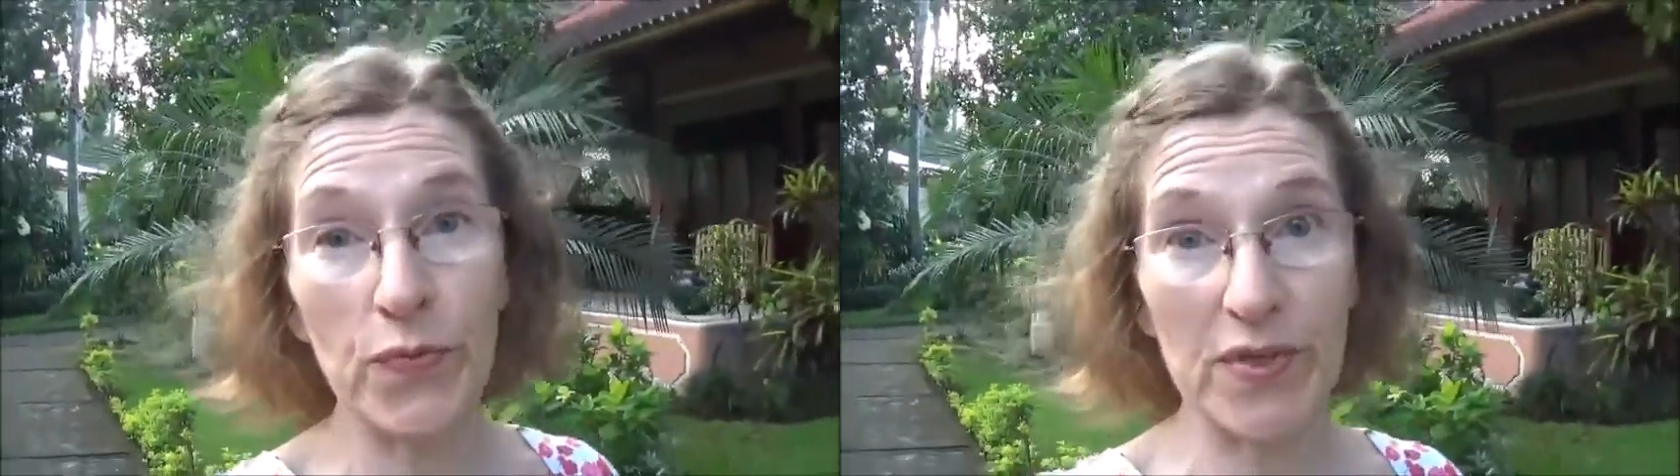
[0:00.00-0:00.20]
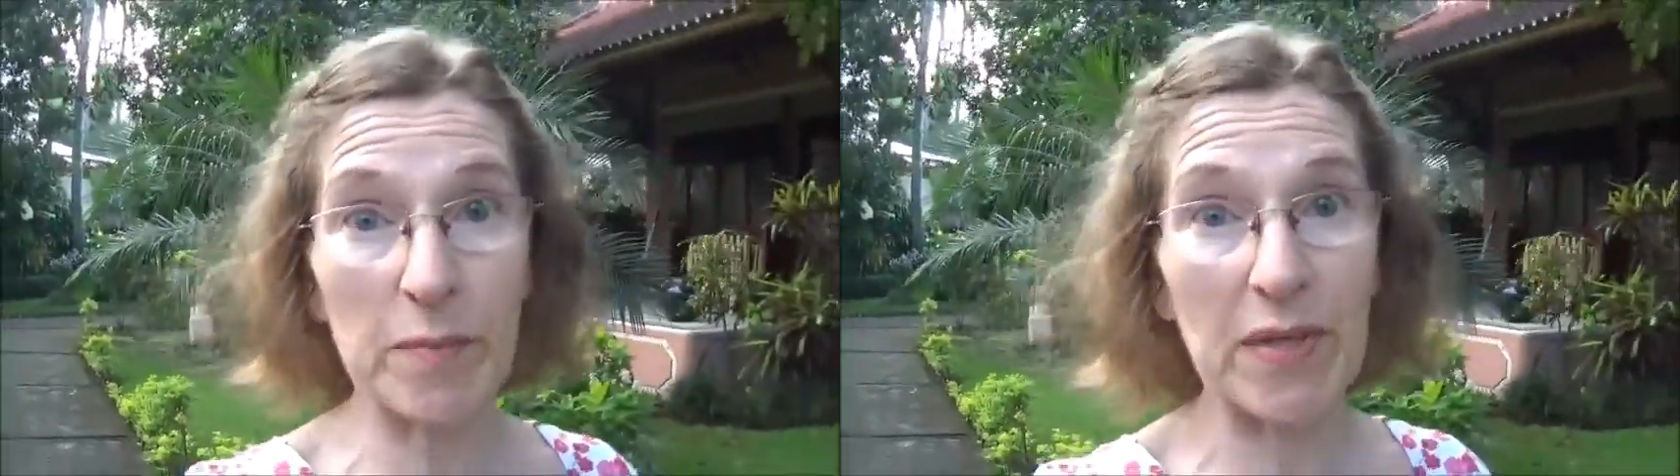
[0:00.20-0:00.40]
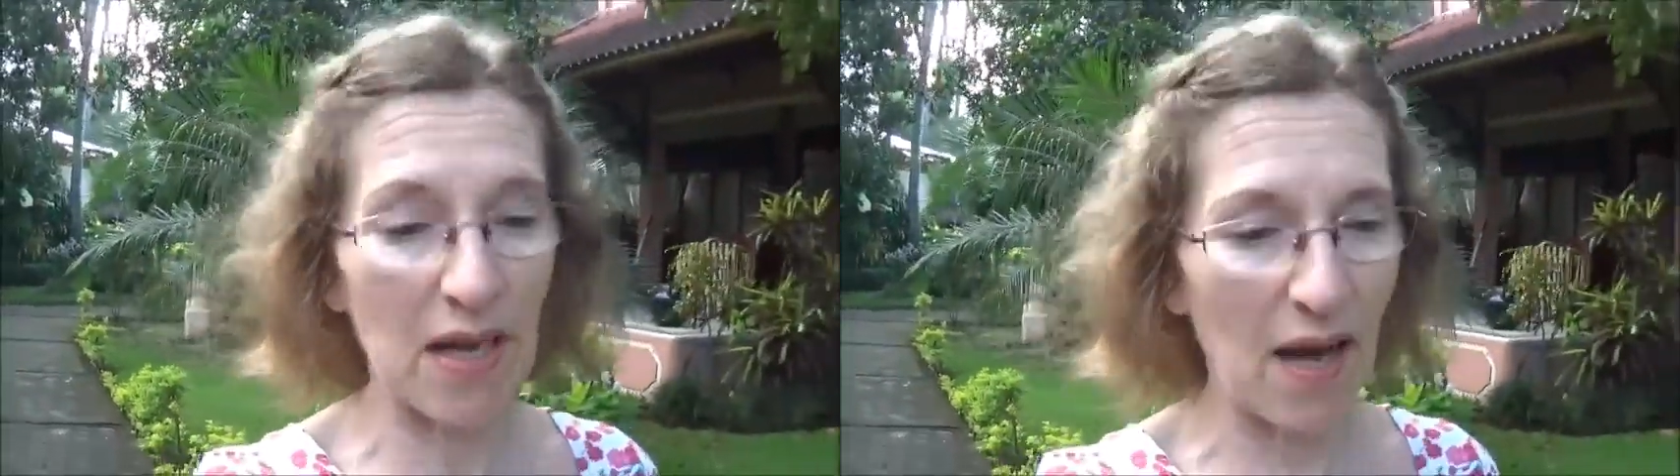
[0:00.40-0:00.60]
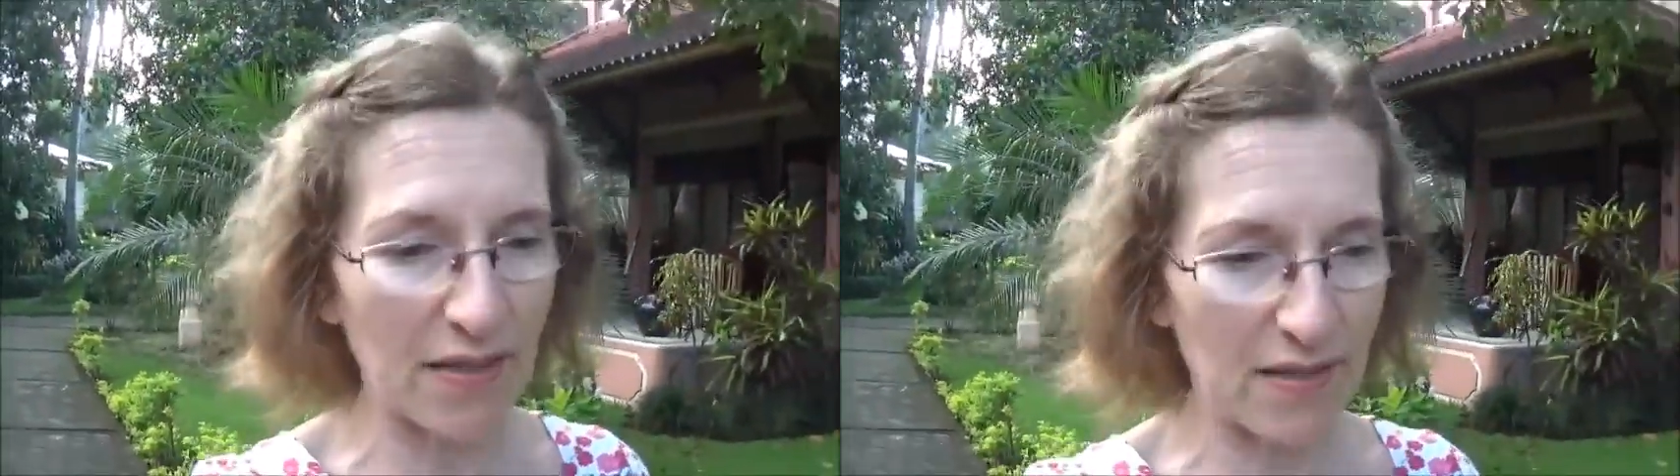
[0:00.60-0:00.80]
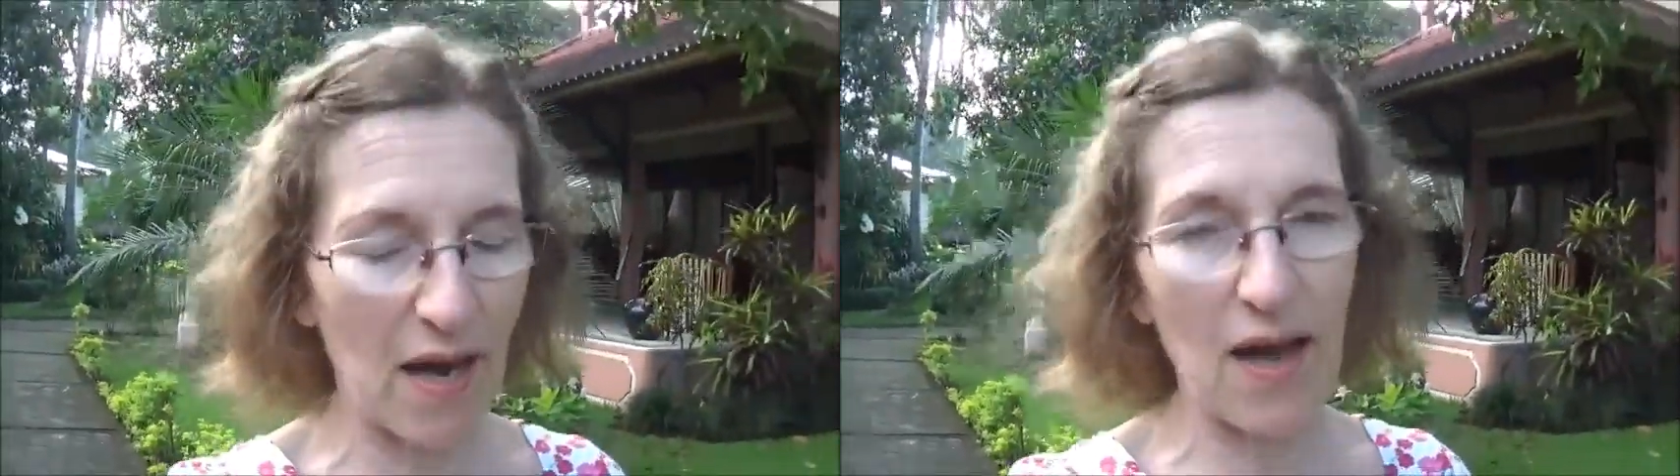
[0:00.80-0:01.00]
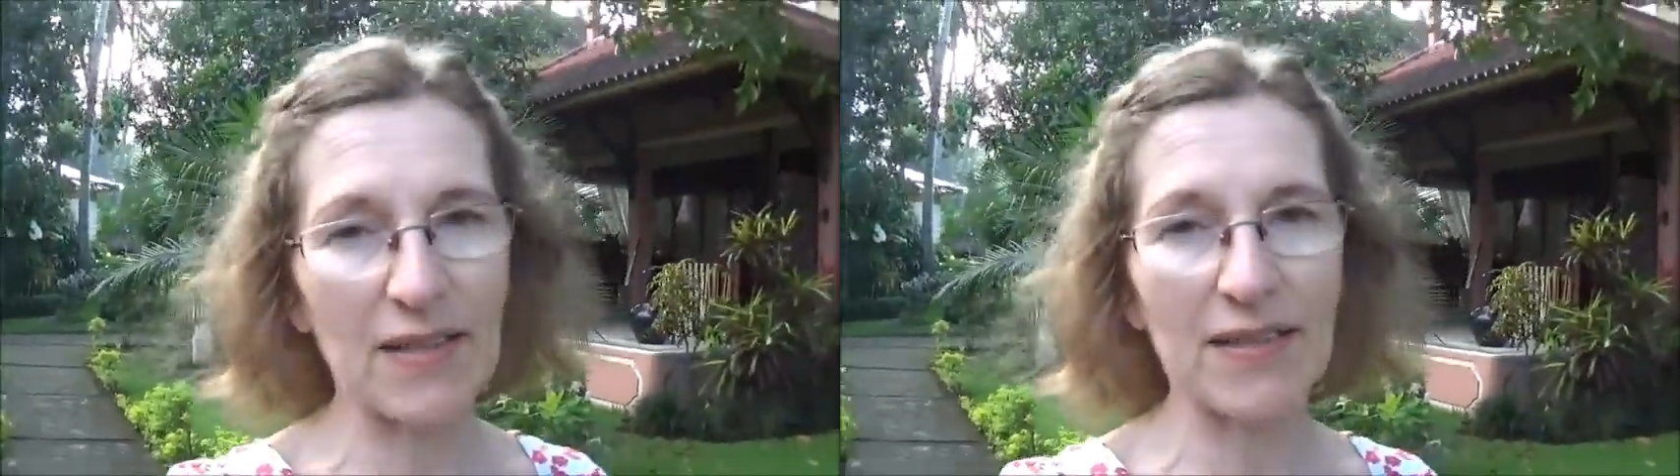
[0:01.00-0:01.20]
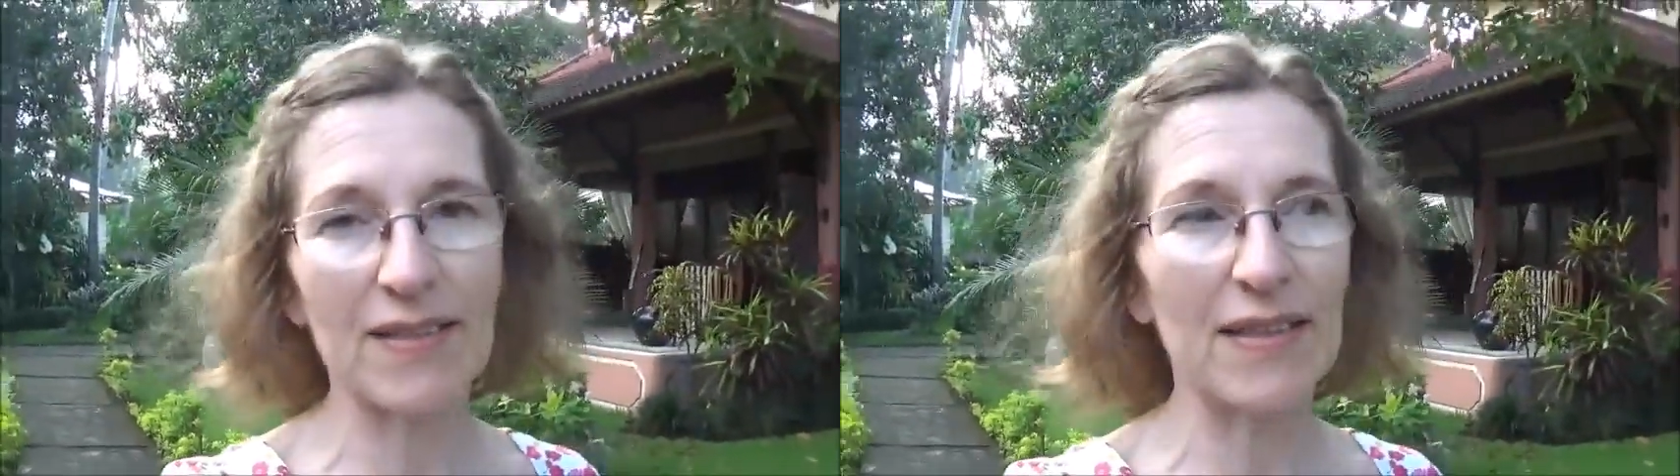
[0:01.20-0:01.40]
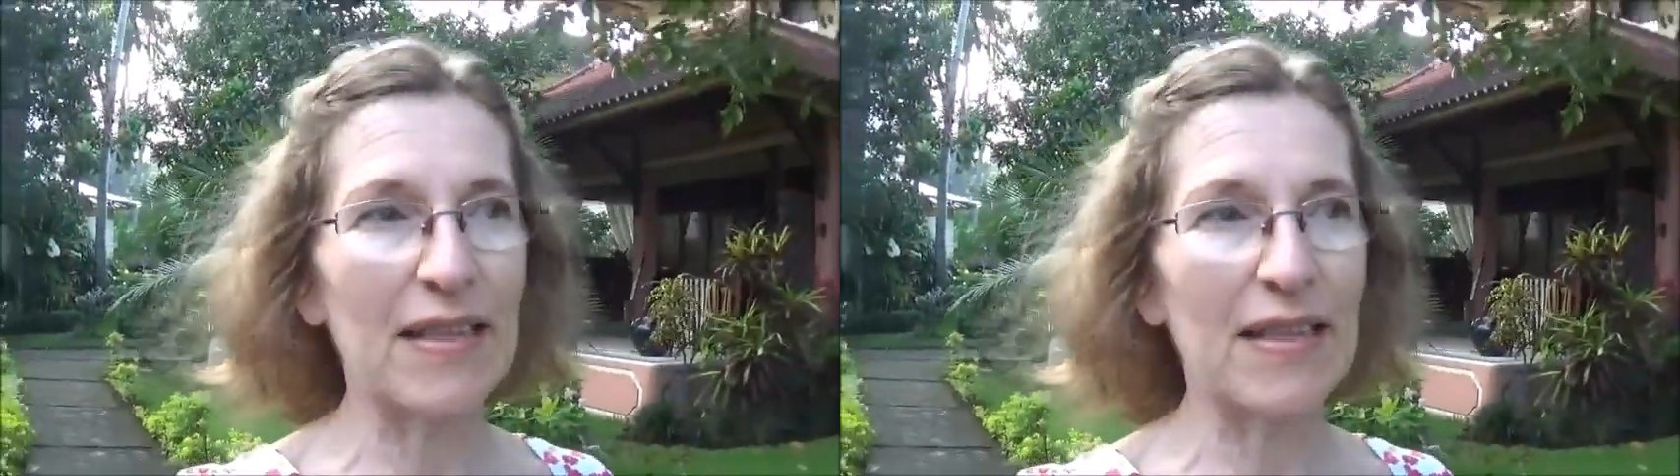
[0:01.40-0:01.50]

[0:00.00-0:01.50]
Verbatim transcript: Seminartage,